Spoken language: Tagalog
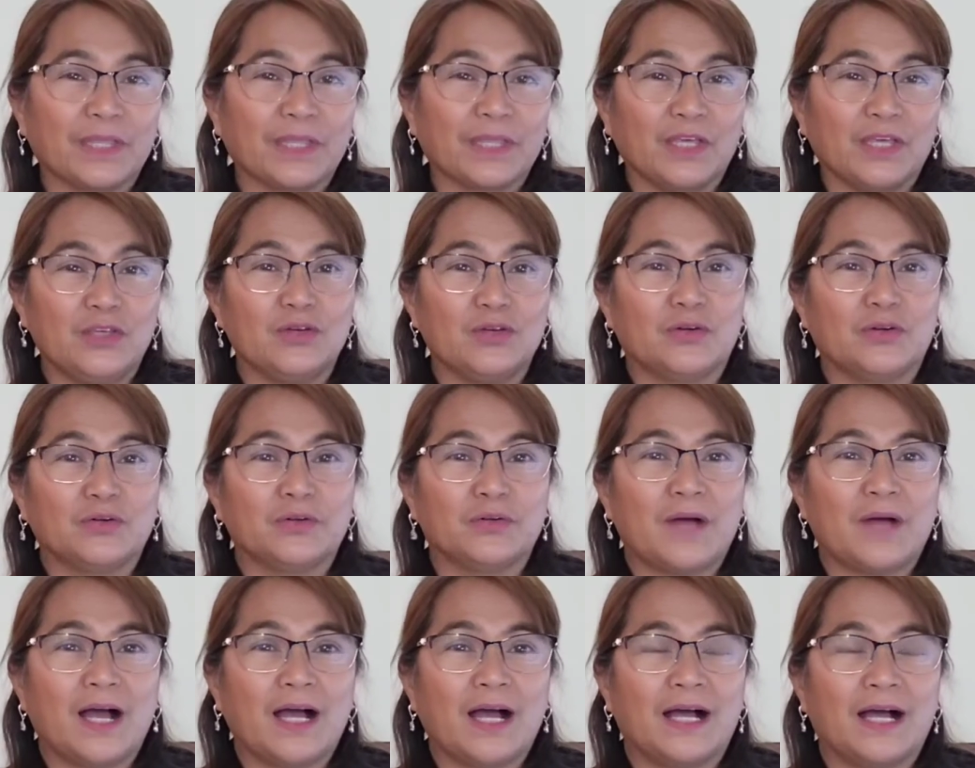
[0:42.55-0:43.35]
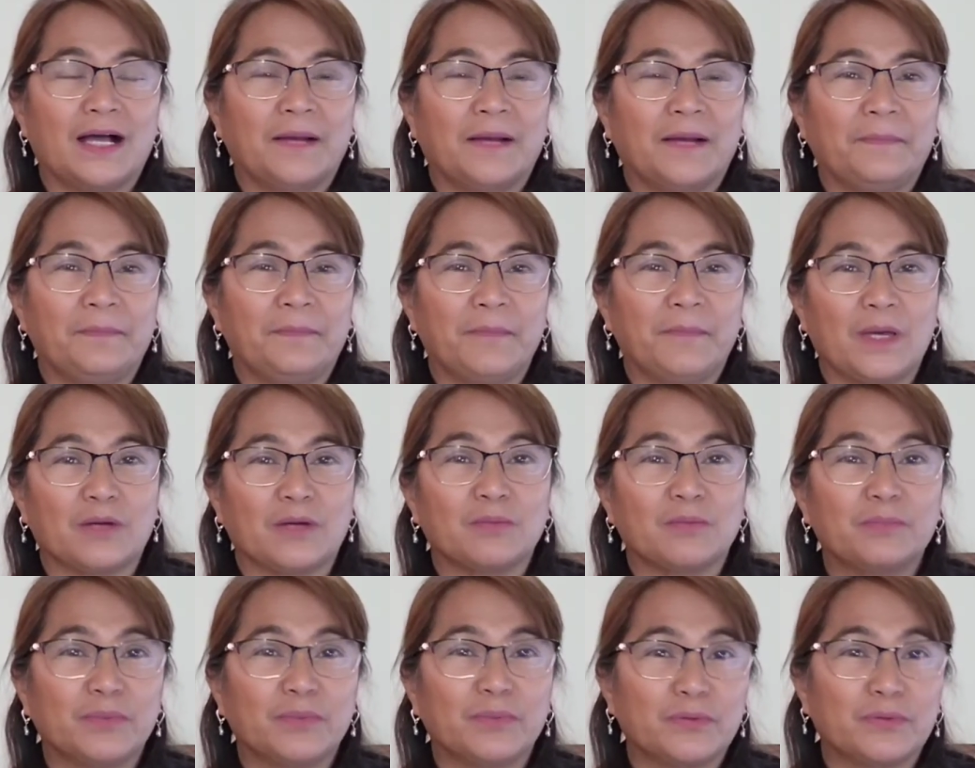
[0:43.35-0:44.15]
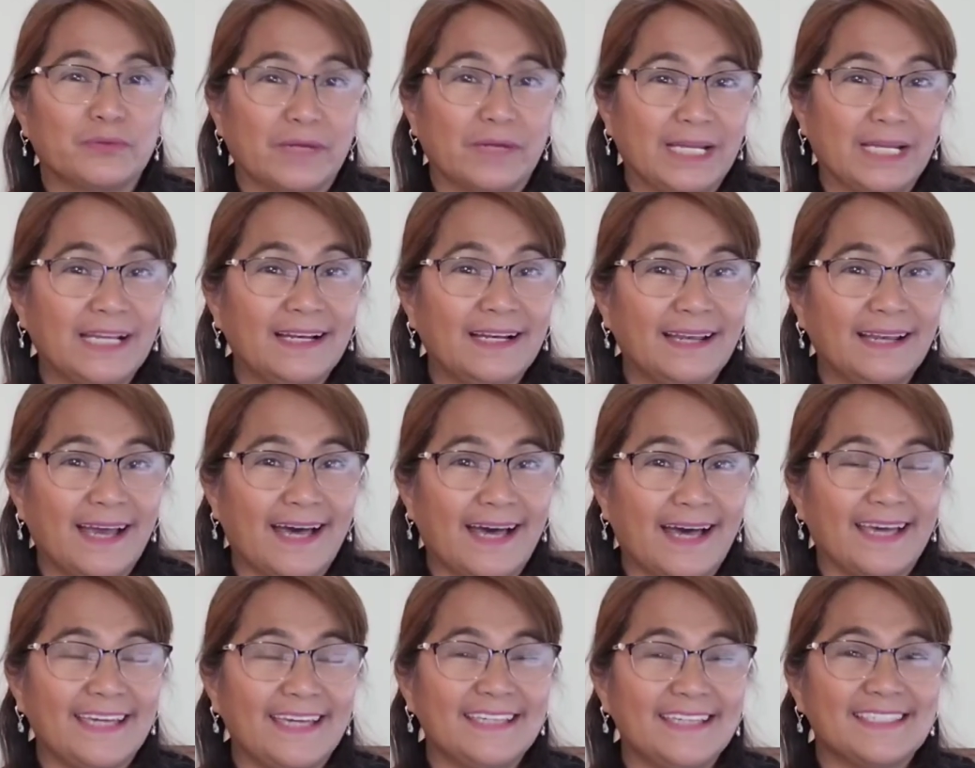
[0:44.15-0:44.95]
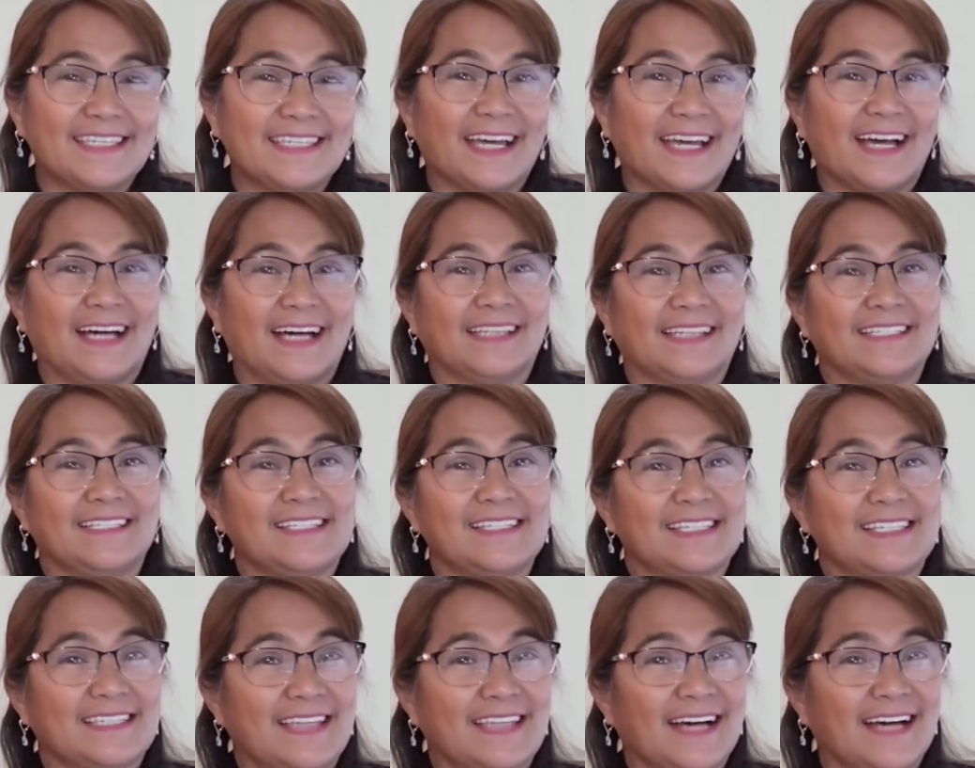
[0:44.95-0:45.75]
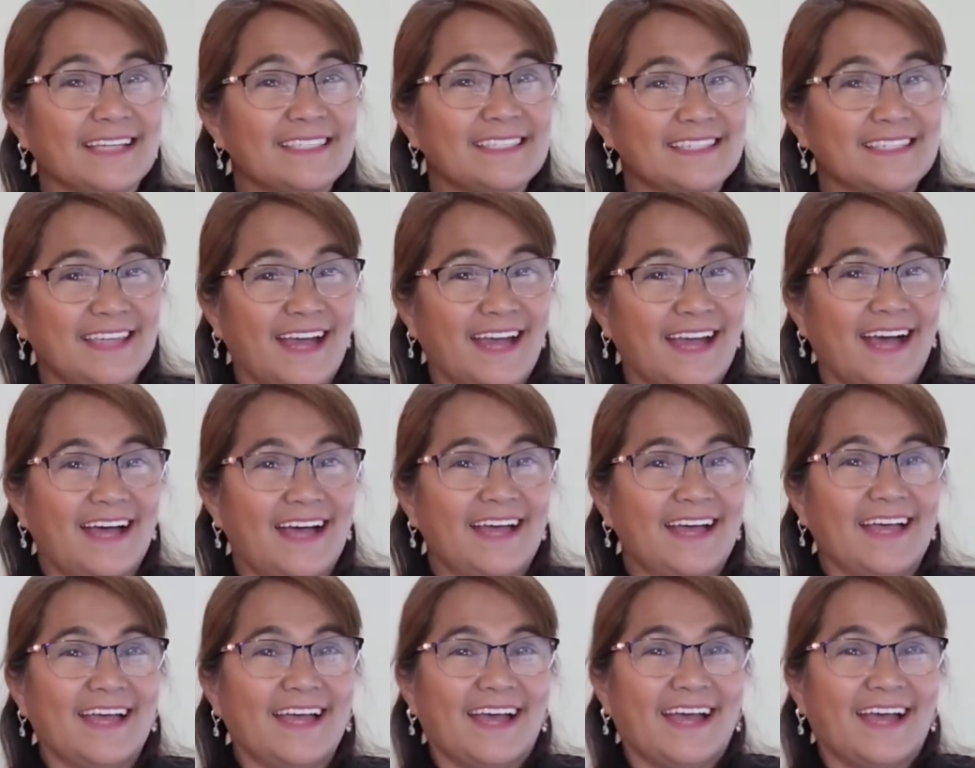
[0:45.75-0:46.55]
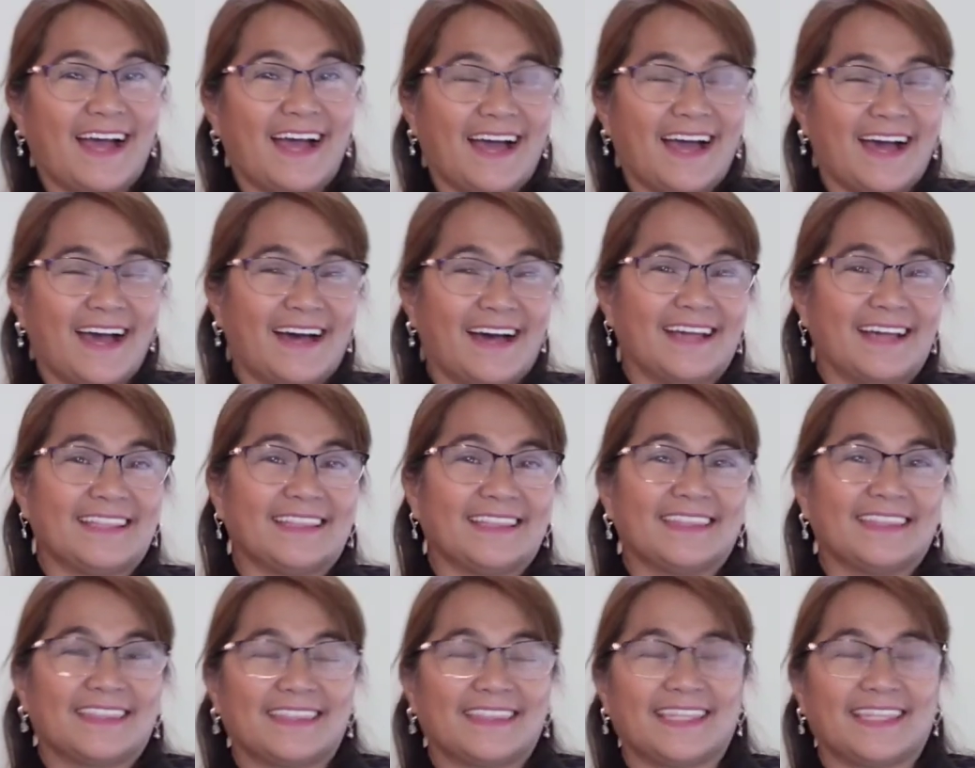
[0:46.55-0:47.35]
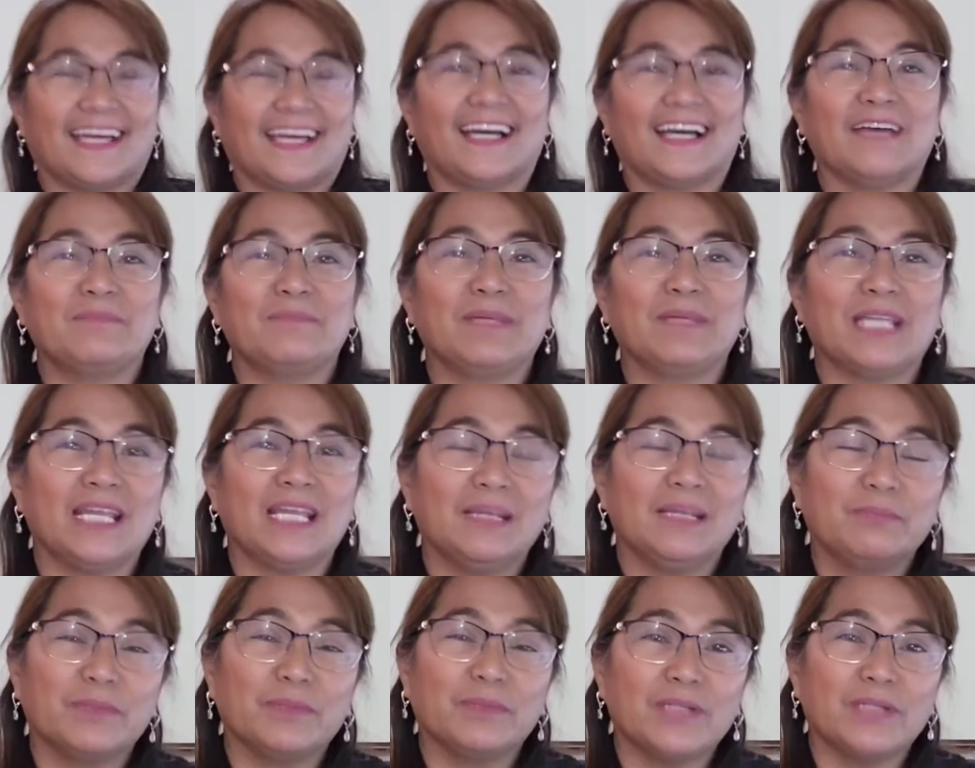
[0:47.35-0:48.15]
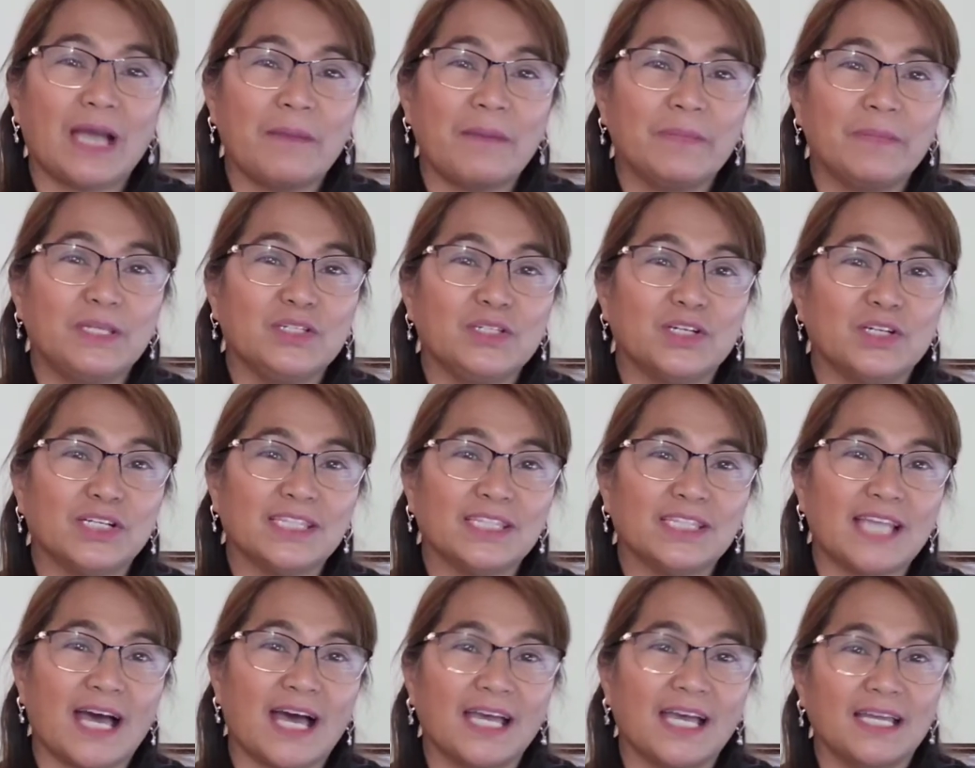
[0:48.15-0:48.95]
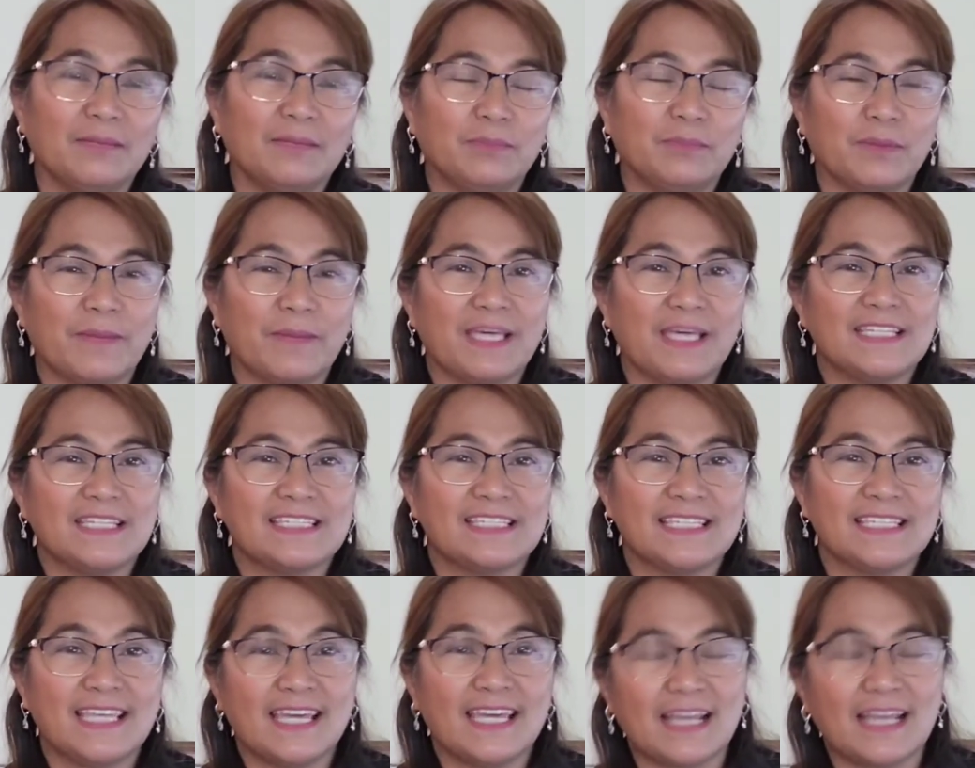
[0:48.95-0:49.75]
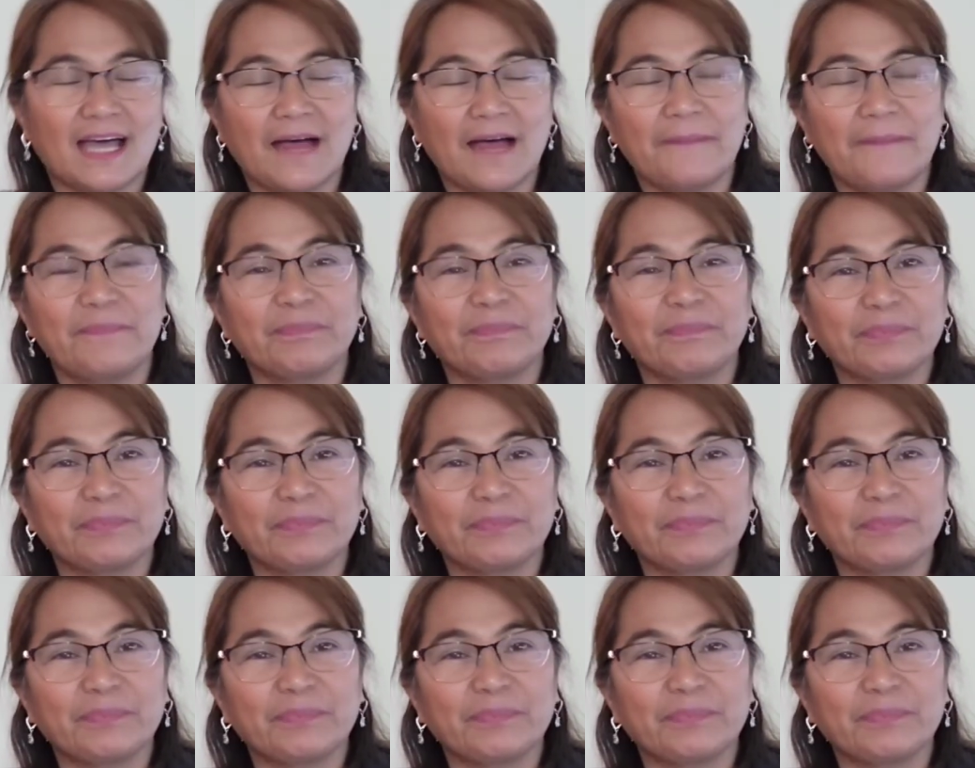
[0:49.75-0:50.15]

yung uh, meron pong ring light at stand niya at uh, ah, binalik po namin yon dahil po may sira,